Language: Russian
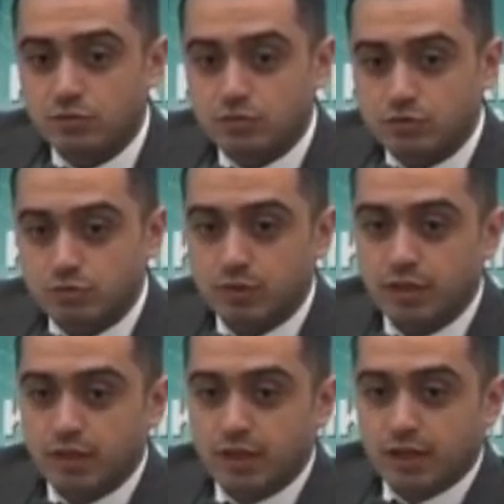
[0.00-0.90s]
службы.
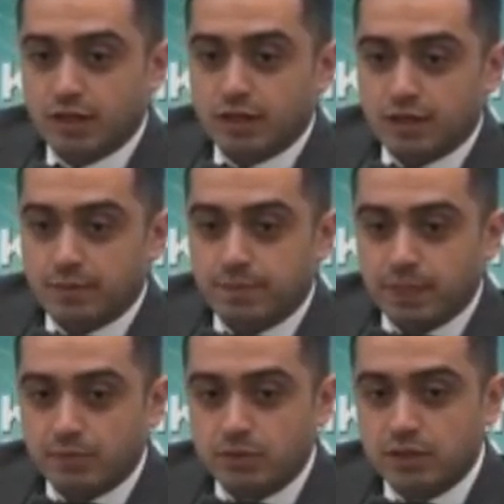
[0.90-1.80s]

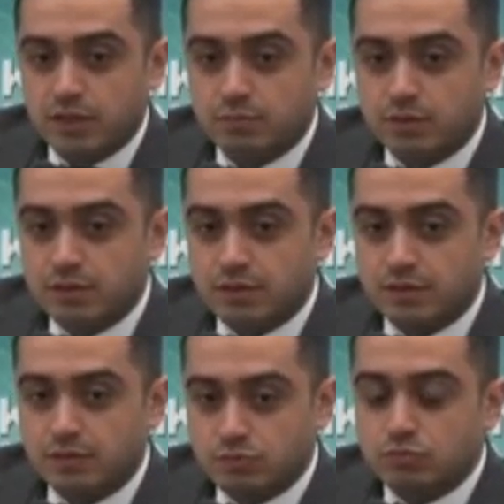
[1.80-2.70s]
Мы как
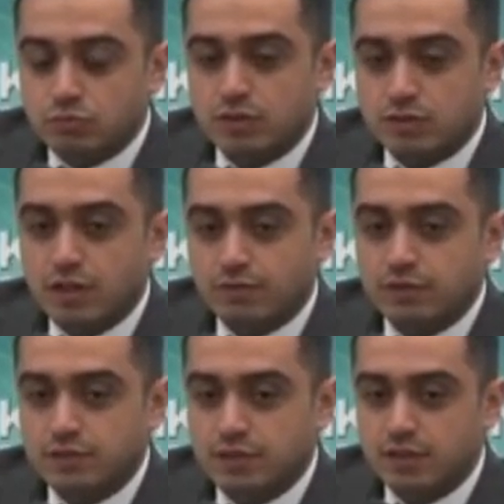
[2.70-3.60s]
бы, у нас
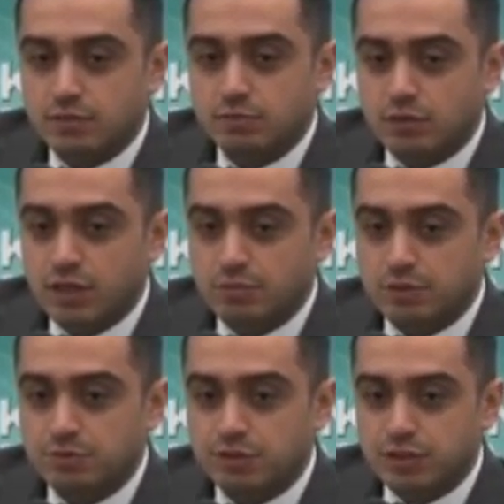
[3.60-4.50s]
главная цель была
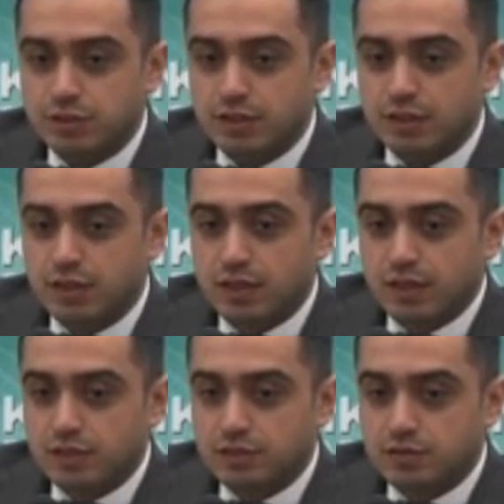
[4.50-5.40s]
обеспечение
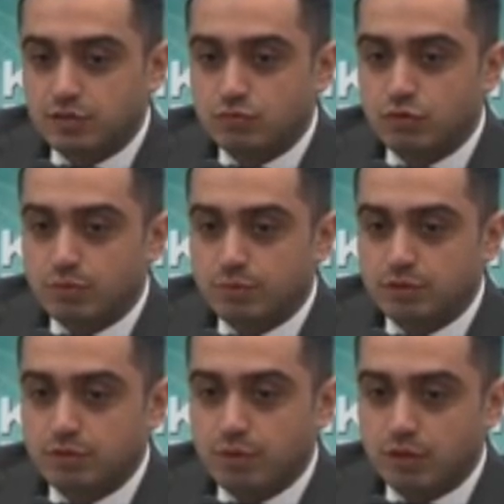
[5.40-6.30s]
единства двух
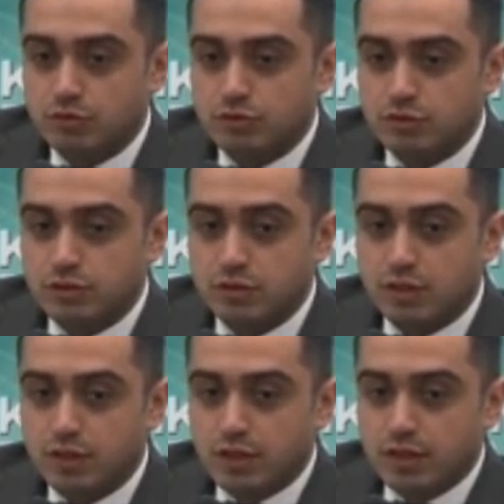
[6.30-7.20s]
противоположностей.
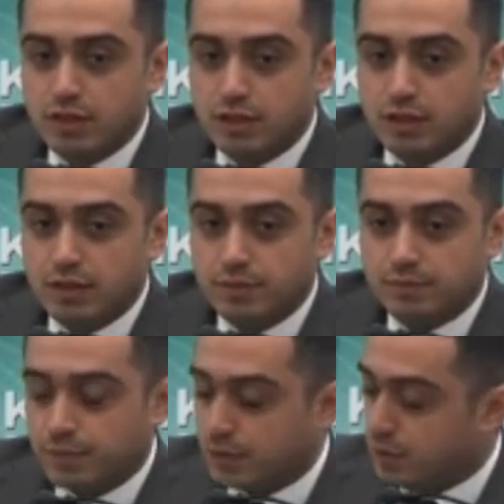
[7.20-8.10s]

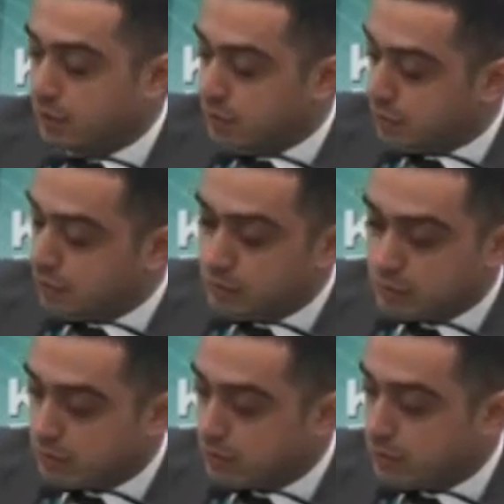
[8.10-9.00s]

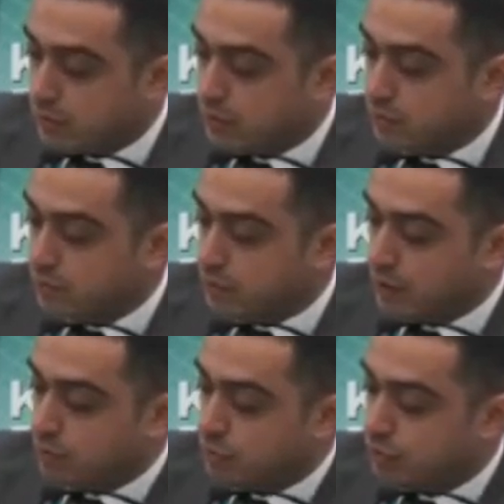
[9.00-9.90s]
Это в
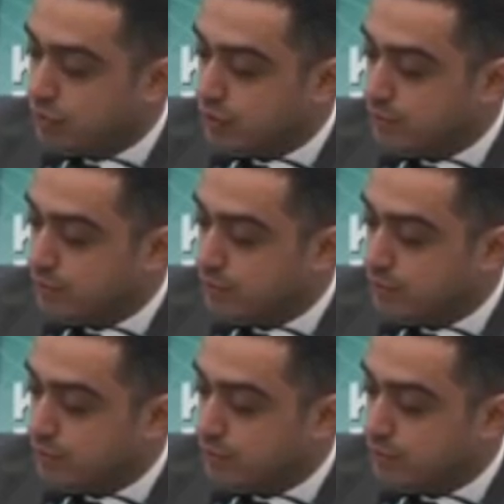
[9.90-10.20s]
данном случае